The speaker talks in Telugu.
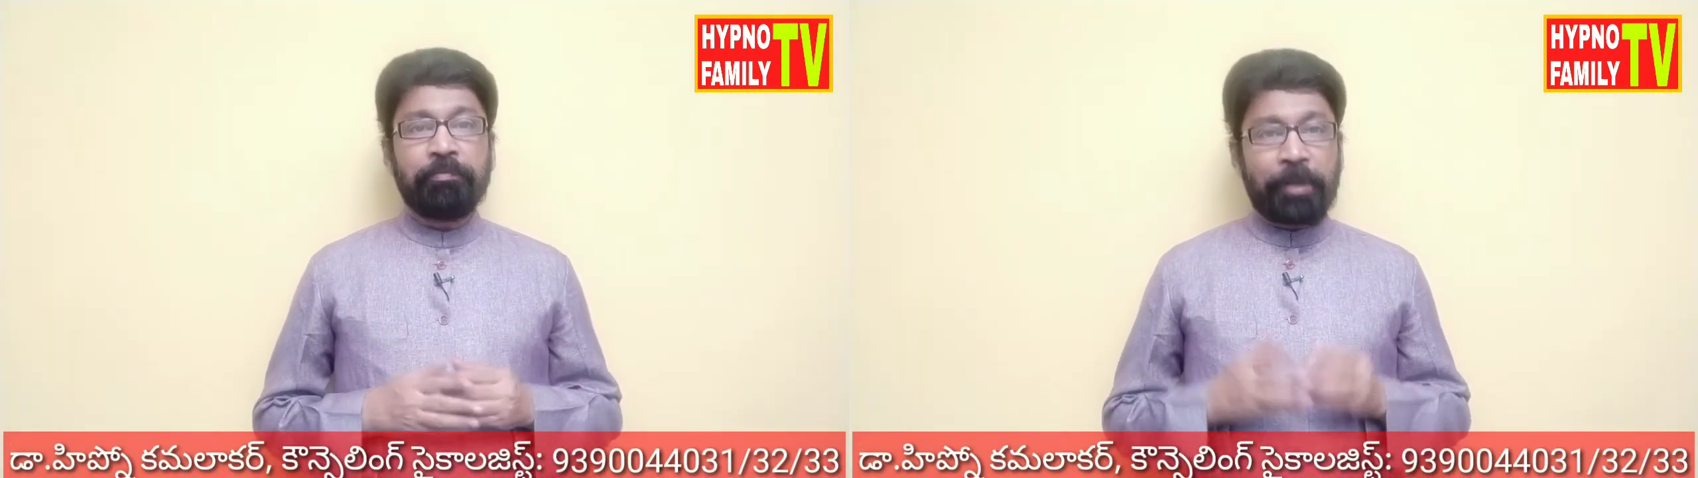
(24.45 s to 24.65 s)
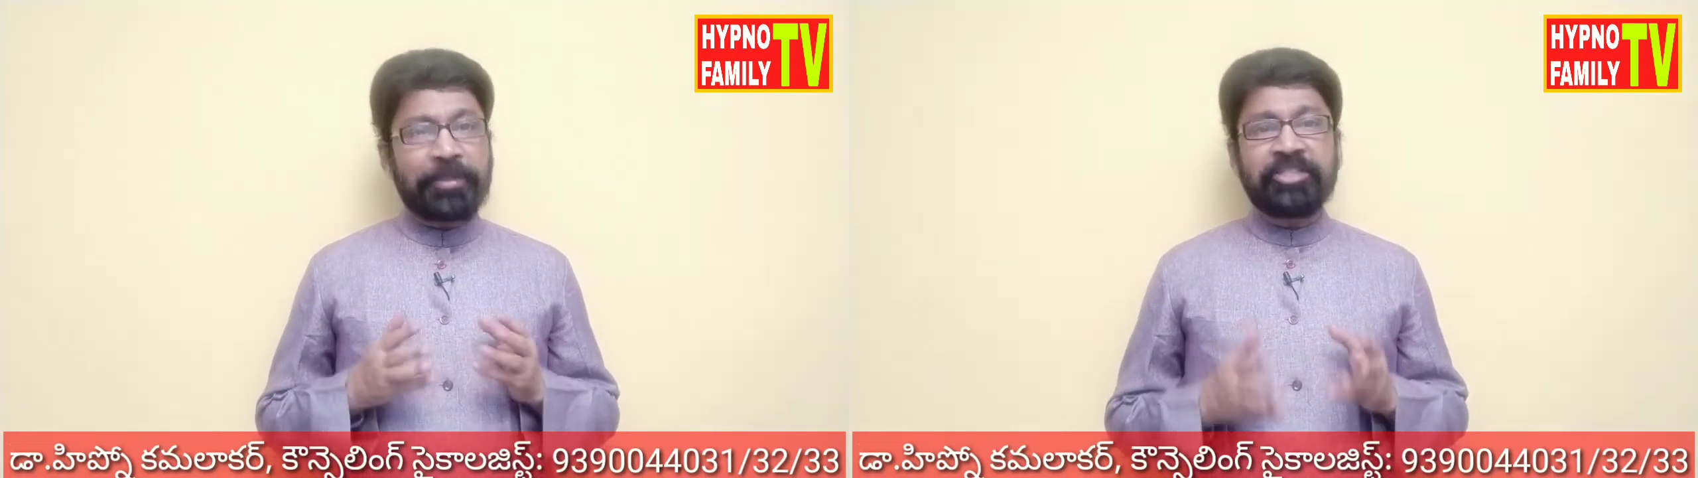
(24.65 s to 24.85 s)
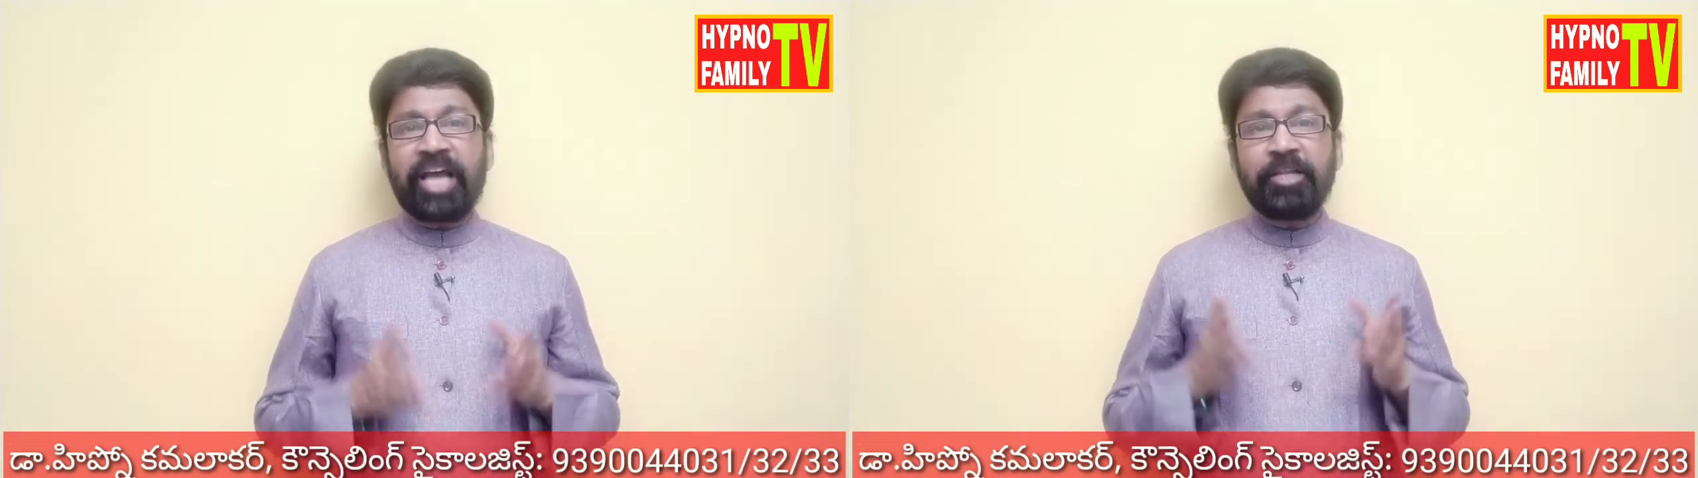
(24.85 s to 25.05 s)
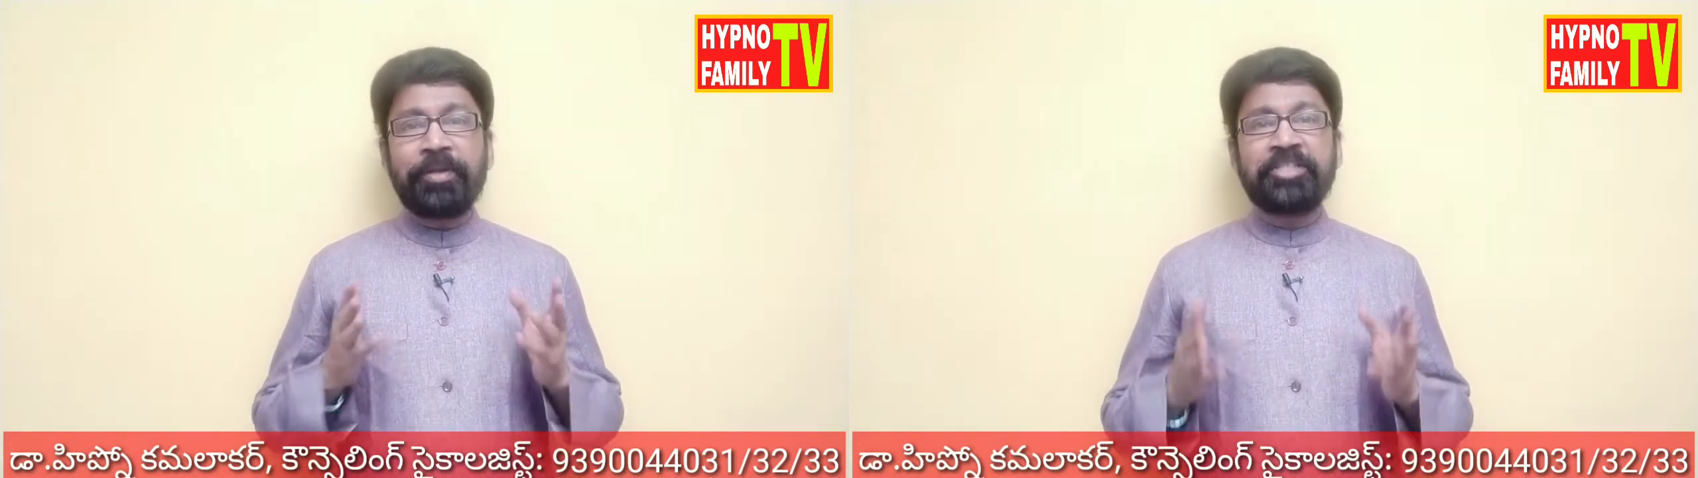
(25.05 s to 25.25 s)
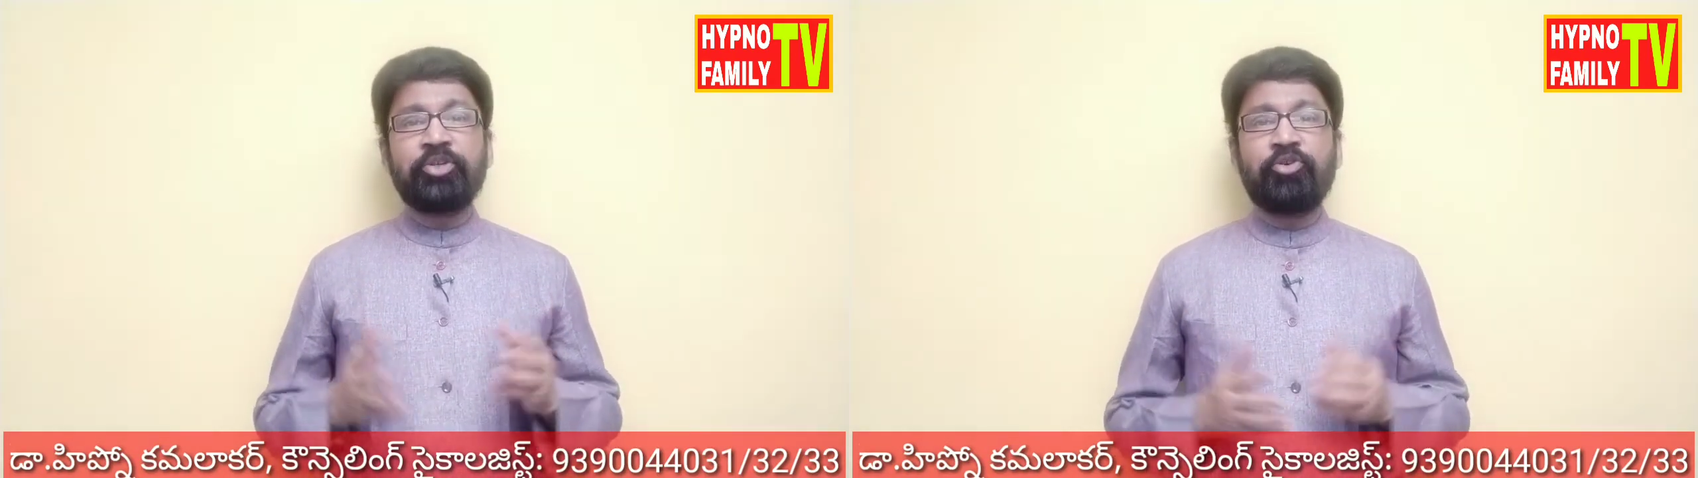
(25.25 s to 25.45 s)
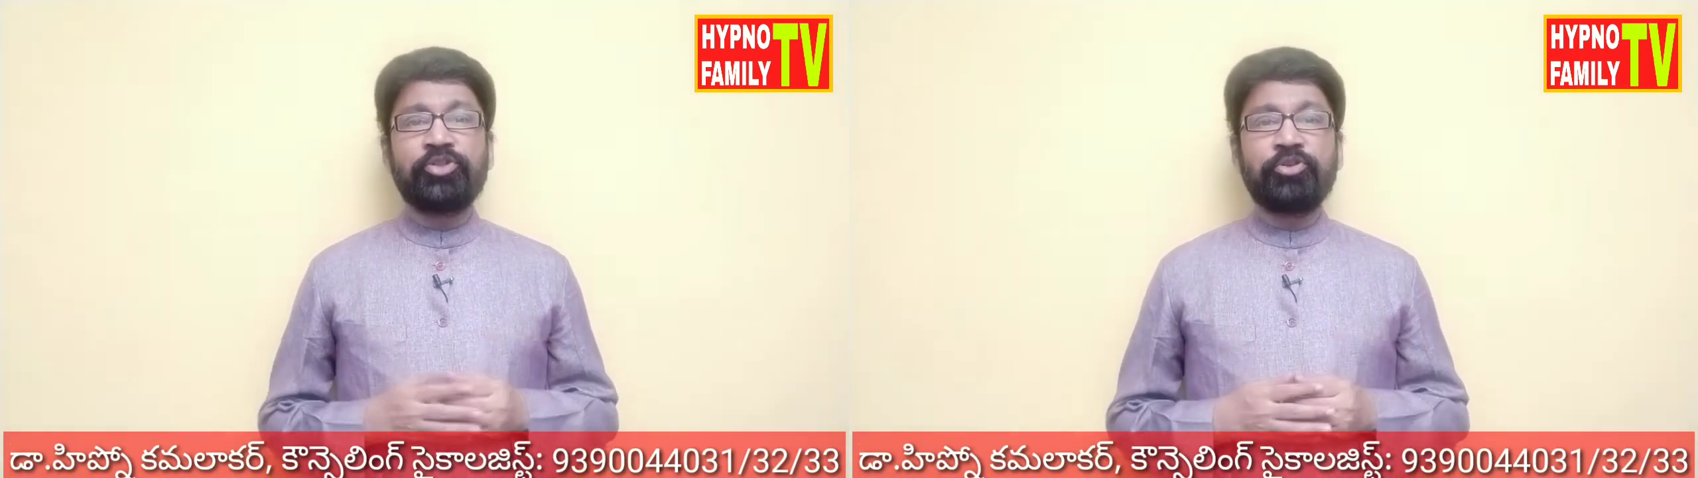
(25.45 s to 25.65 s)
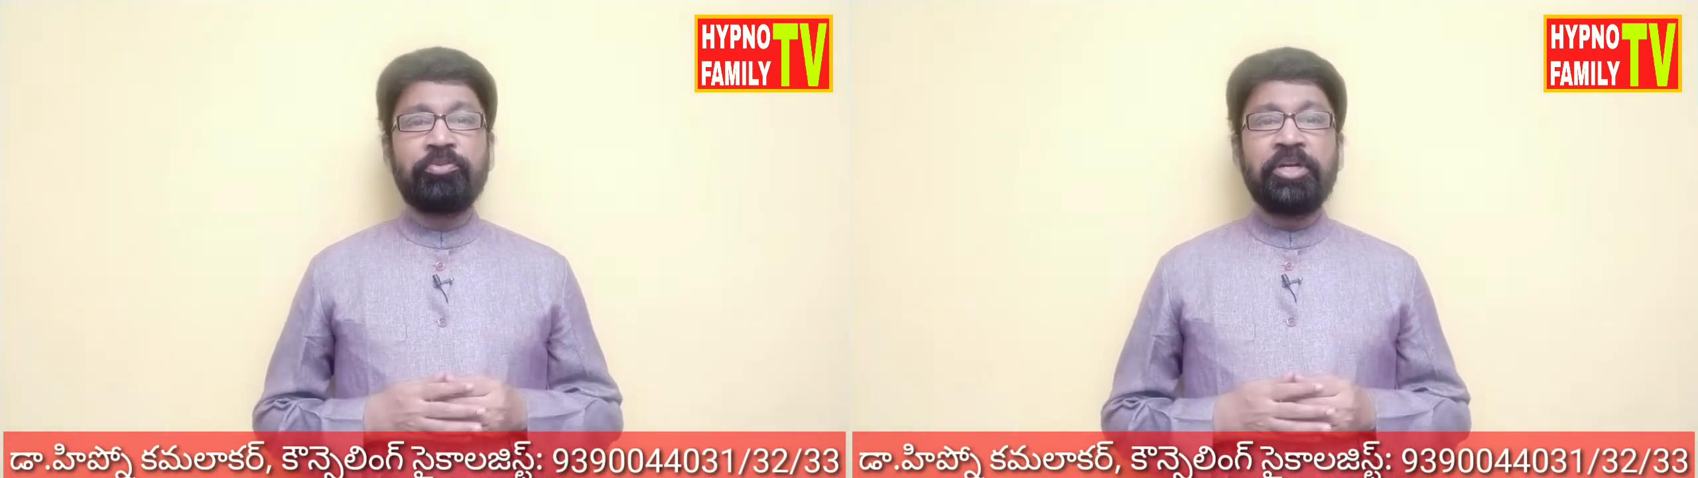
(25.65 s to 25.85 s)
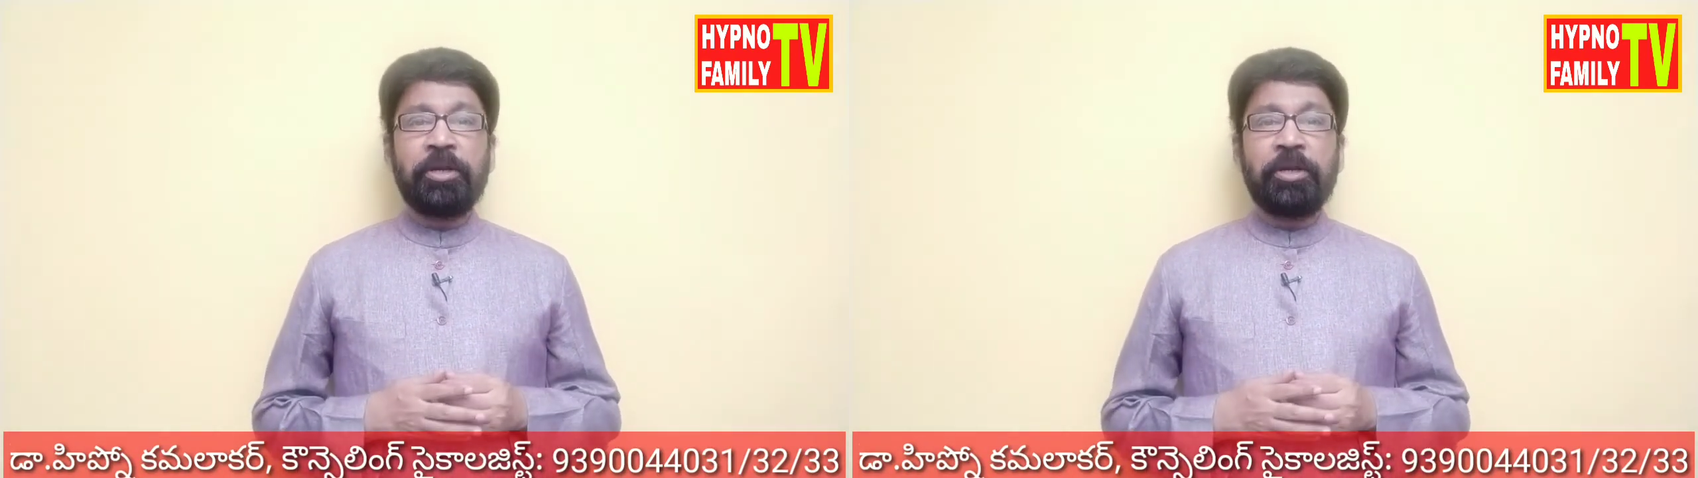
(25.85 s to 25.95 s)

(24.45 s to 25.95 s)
ప్రపంచాధిపత్యం కోసం